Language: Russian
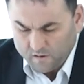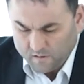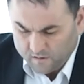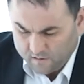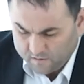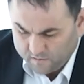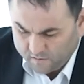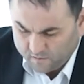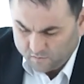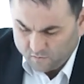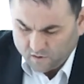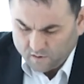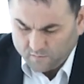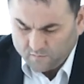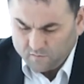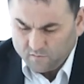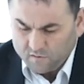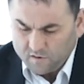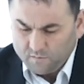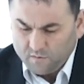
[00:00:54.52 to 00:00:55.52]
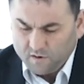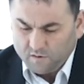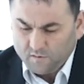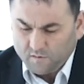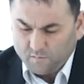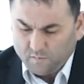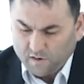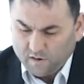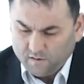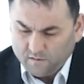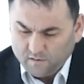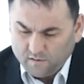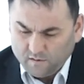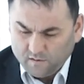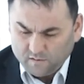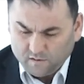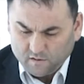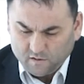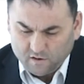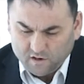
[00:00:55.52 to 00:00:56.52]
на территории обслуживания муниципального
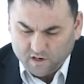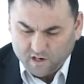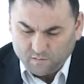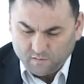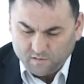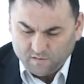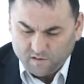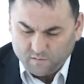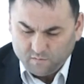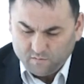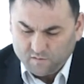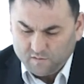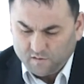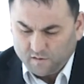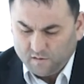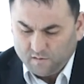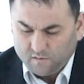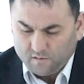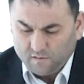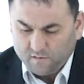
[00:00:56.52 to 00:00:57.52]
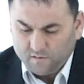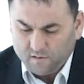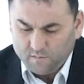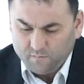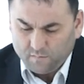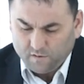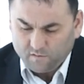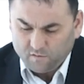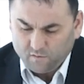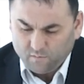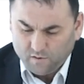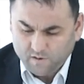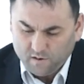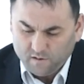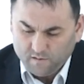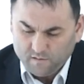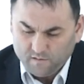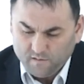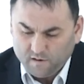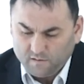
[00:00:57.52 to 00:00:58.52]
отдела Кашкабовска было зарегистрировано 7
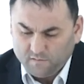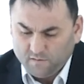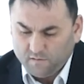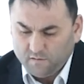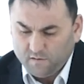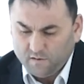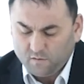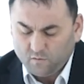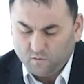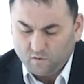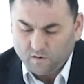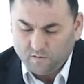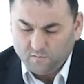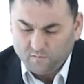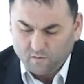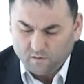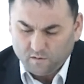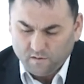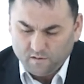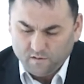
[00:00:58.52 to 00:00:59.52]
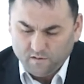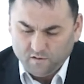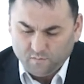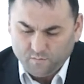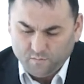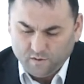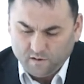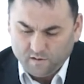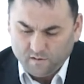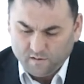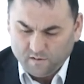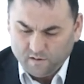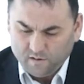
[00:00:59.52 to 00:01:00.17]
преступлений, из них выявлено по внутренних дел 5.